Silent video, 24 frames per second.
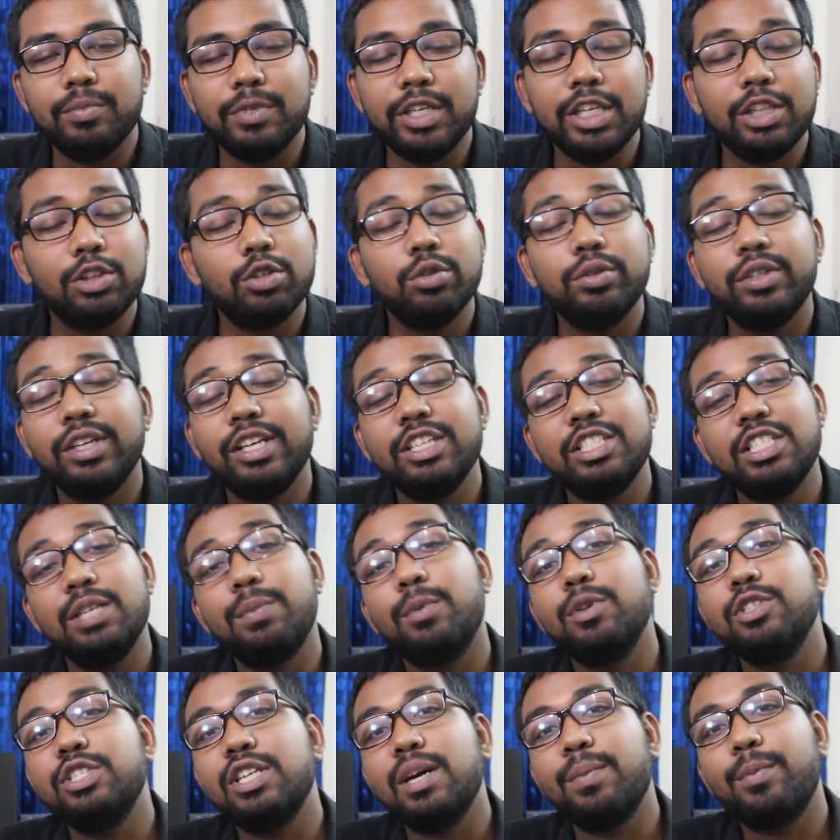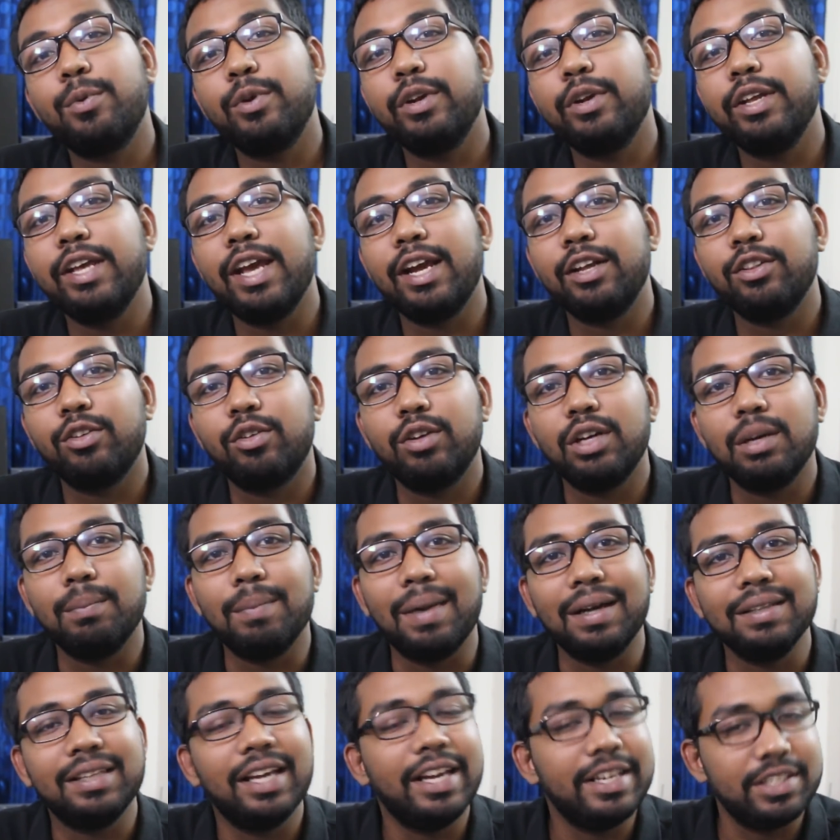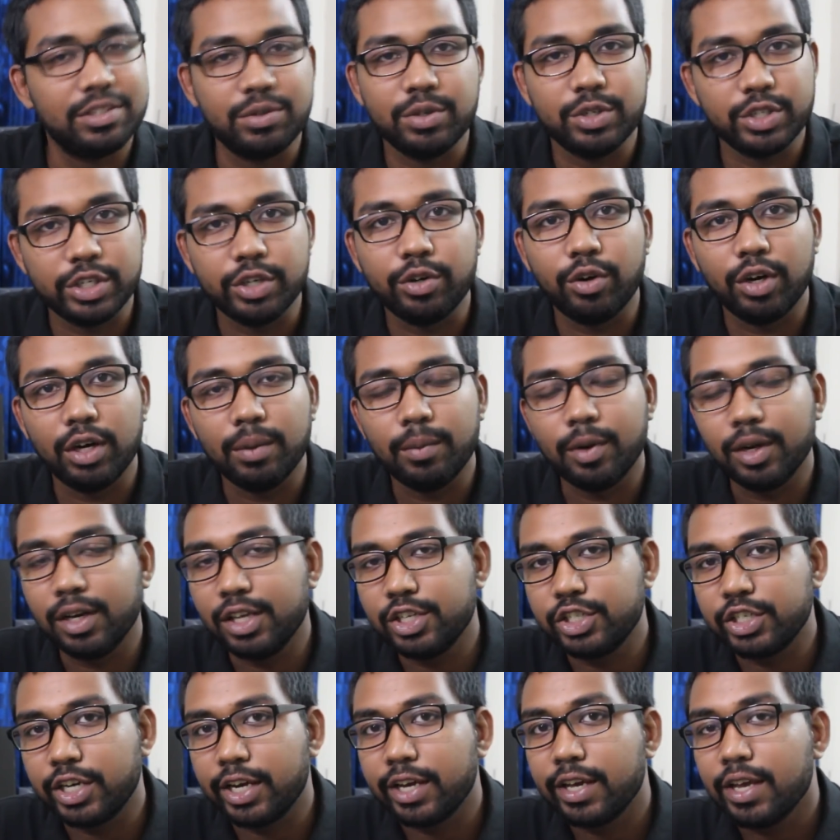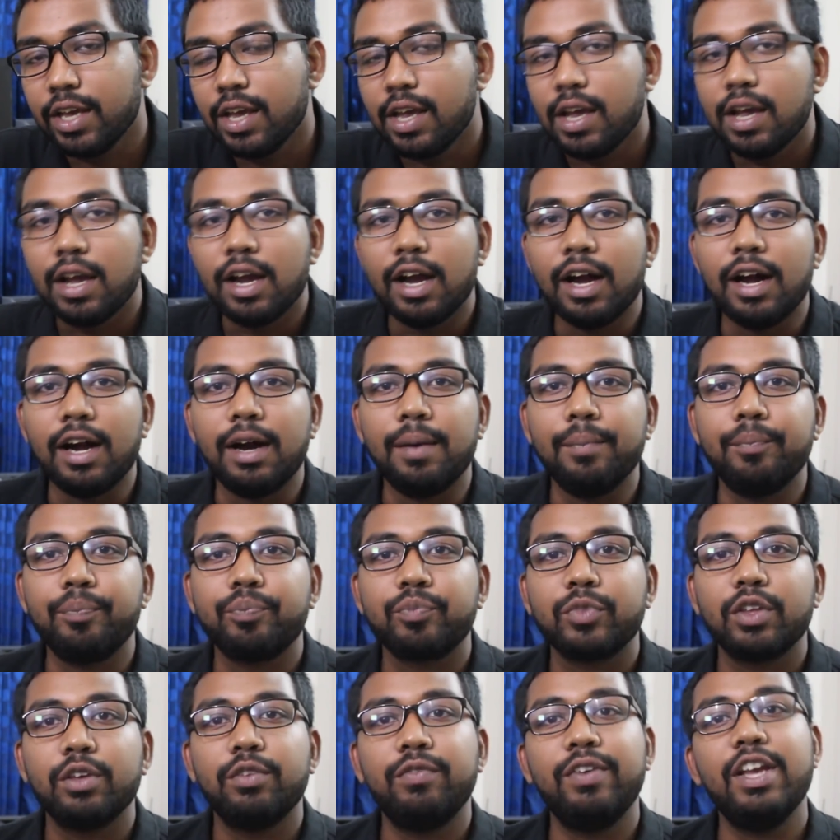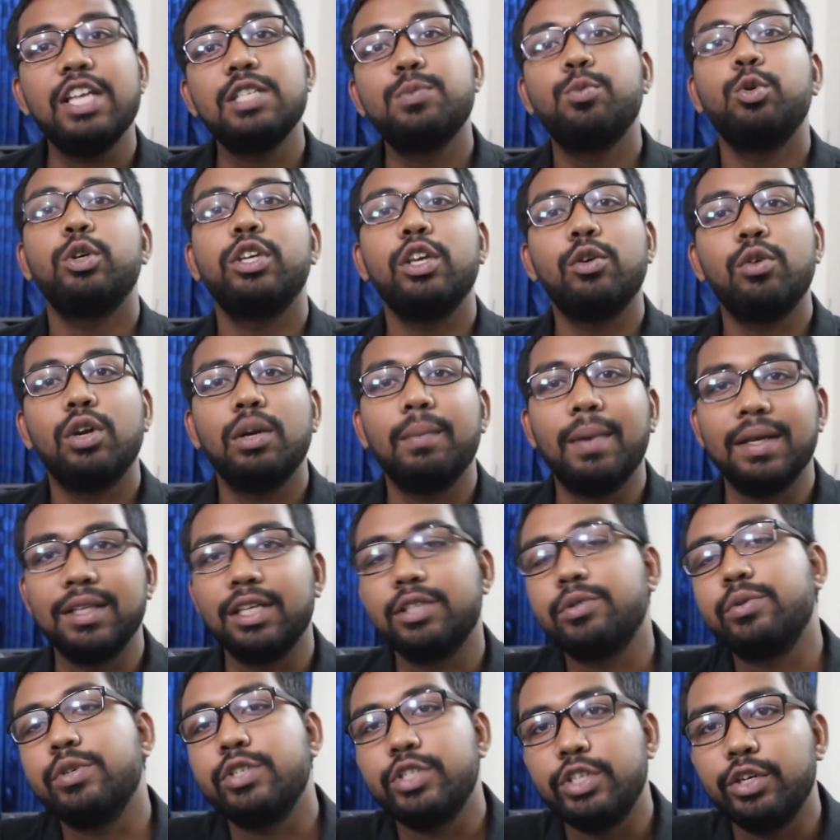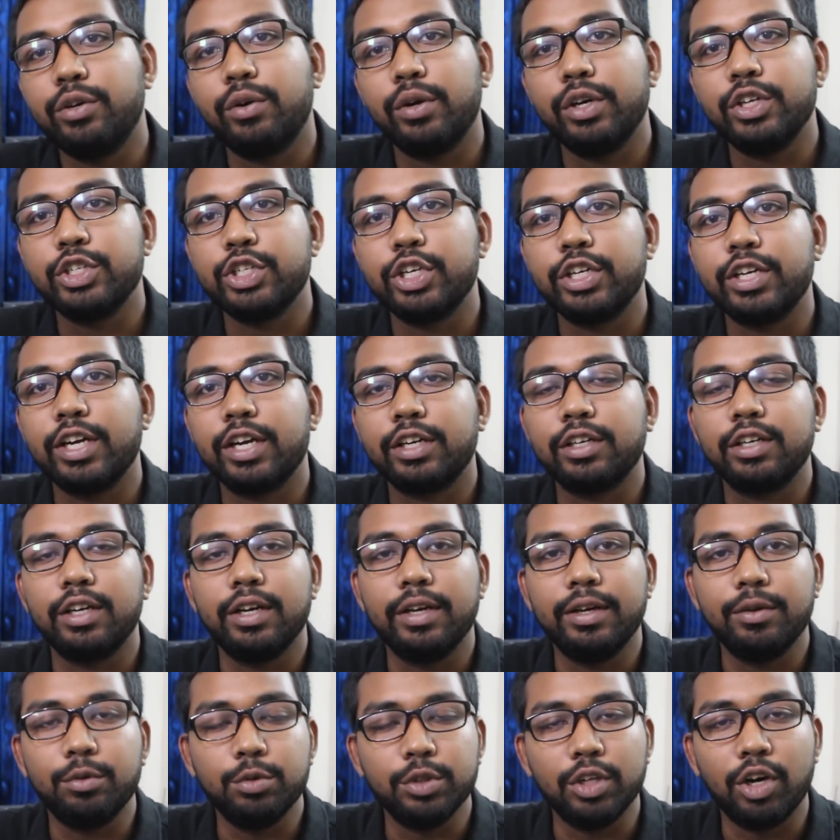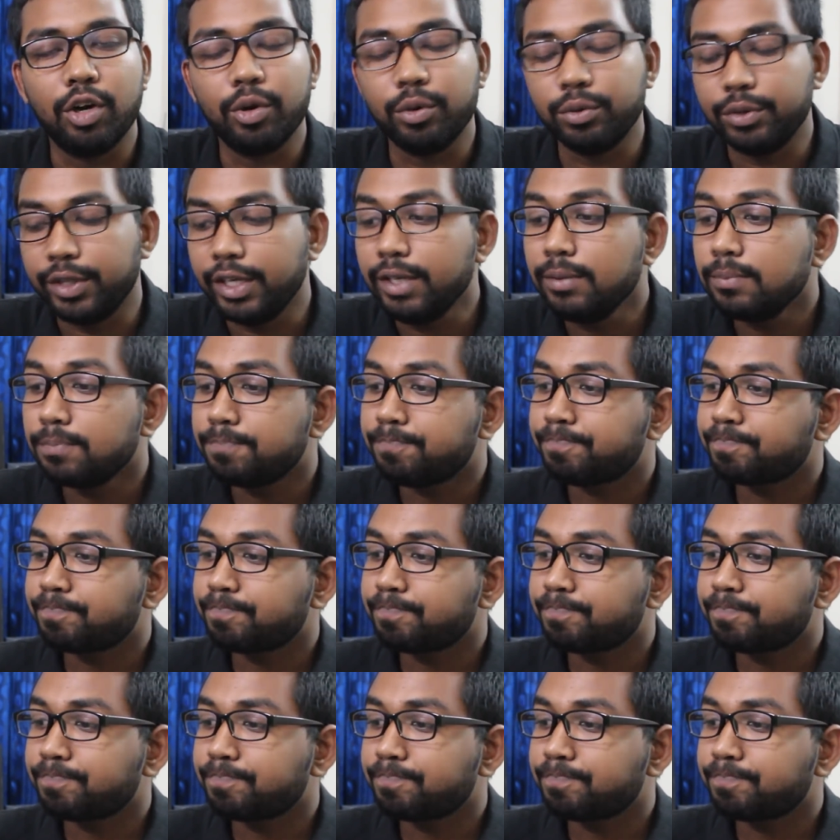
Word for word: নিত্যদিনের জীবনযাপনে এক ধরনের বাধাই সৃষ্টি করে বলা যায় ফেসবুক কী করে বাধা সৃষ্টি করে সেটা একটা উদাহরণ দিই